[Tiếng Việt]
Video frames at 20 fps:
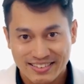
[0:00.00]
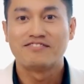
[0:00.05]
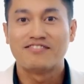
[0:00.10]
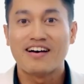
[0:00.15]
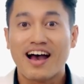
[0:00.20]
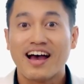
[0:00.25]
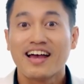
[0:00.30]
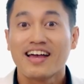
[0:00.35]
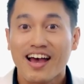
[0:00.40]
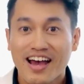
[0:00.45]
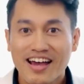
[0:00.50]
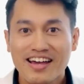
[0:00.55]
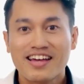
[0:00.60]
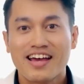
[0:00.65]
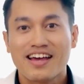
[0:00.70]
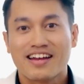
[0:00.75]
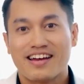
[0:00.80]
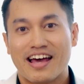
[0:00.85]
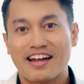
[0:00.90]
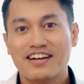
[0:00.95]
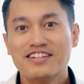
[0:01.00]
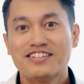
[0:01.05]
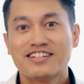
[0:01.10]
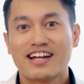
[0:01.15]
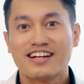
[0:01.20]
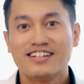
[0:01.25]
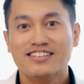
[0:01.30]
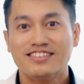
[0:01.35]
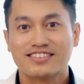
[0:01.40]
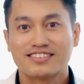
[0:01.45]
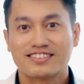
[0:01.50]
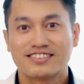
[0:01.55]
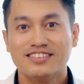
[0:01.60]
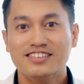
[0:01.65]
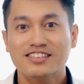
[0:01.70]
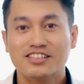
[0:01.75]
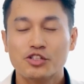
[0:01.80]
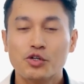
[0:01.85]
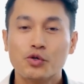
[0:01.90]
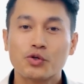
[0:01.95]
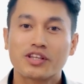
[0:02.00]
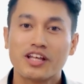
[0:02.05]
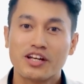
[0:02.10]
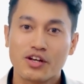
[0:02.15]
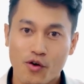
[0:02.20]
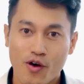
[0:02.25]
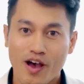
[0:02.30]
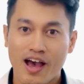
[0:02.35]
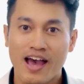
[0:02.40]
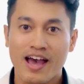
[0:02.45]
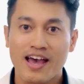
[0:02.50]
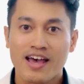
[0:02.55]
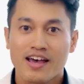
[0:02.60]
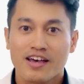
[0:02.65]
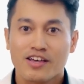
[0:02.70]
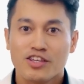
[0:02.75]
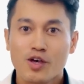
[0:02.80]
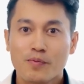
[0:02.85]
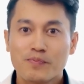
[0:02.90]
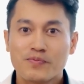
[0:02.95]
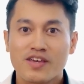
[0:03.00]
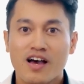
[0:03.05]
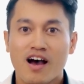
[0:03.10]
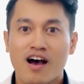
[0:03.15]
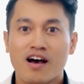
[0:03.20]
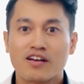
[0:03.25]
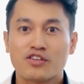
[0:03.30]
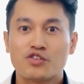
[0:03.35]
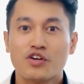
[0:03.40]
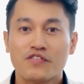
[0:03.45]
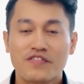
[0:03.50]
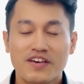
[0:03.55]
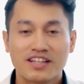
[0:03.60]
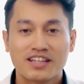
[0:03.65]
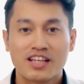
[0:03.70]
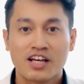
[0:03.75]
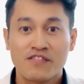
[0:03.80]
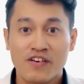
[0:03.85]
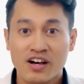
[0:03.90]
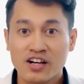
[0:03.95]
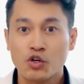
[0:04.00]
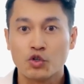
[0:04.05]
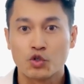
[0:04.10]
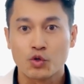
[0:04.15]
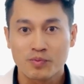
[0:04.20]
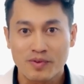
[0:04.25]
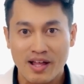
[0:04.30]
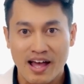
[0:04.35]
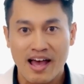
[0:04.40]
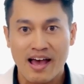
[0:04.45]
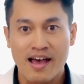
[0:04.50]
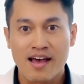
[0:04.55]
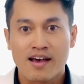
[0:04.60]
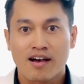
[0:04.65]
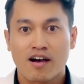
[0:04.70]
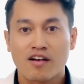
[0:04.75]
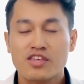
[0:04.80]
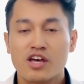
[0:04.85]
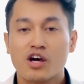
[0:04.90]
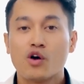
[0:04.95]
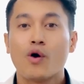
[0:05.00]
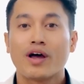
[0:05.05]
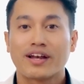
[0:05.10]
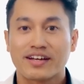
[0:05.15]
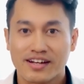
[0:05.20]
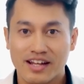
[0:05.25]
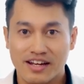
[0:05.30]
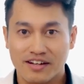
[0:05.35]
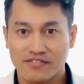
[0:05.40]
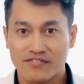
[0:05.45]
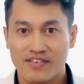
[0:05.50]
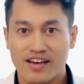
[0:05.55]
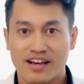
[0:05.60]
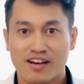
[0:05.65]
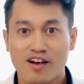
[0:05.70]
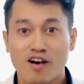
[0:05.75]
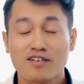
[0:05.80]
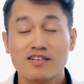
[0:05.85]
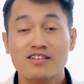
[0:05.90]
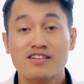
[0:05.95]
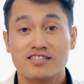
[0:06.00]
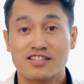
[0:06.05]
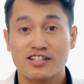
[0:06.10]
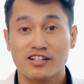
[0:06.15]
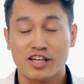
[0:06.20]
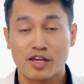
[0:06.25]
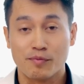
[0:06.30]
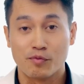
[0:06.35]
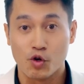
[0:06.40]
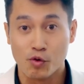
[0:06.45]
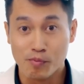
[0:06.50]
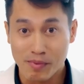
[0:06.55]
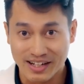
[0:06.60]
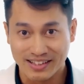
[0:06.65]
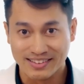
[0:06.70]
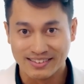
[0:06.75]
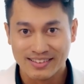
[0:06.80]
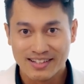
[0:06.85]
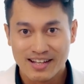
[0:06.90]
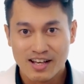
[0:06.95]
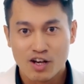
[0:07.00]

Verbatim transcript: Và a i a đã đưa ra được đường đua tinh hoa, giúp cho chuyên viên tư vấn của chúng ta có những hoạch định về con đường sự nghiệp của mình.